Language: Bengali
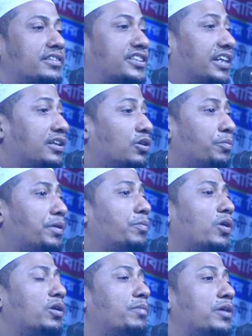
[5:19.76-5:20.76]
সেই নবী
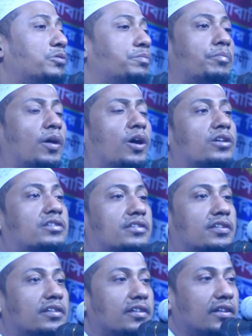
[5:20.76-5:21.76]
বলবে উম্মত
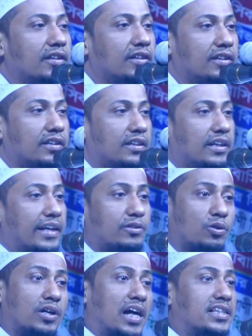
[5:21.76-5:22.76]

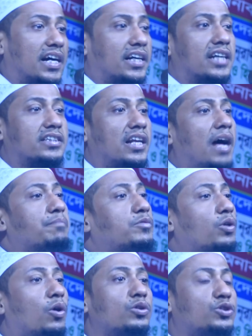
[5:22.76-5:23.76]
এত কাঁদা কাঁদলাম
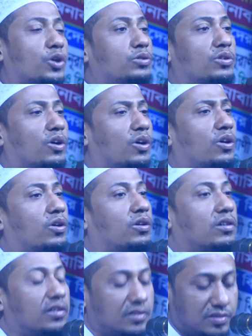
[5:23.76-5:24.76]
তোর জন্য
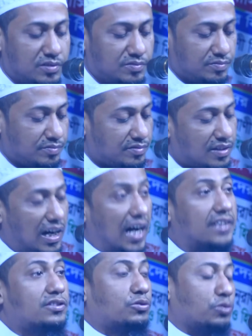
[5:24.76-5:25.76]

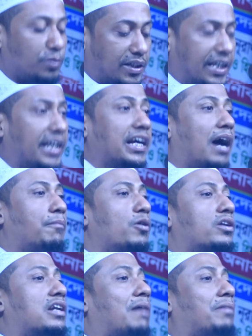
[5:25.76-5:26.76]
আজ তুই কি
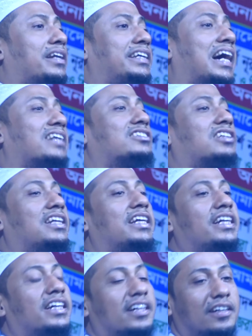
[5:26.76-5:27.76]
আমল নামা নিয়ে
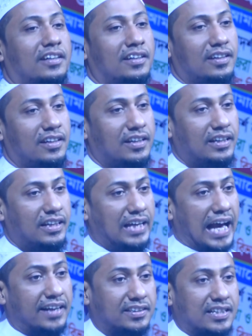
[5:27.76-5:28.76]
আসলি
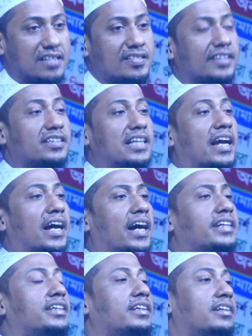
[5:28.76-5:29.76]
একটা সেজদা নাই